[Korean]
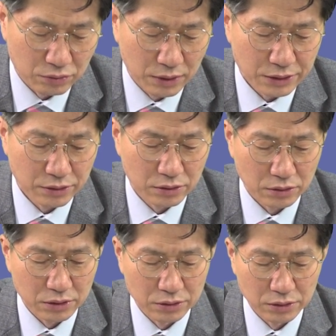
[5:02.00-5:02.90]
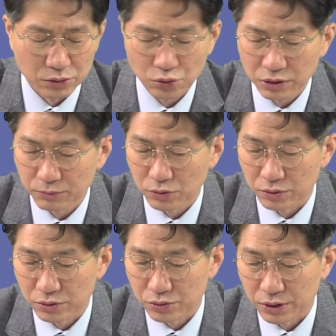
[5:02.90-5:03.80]
그 화서역 있는데
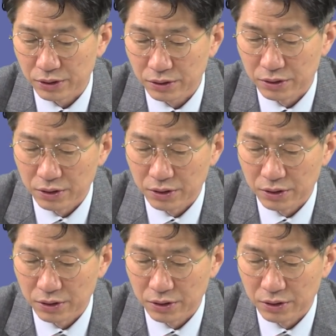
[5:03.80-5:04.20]
송림동 이쪽에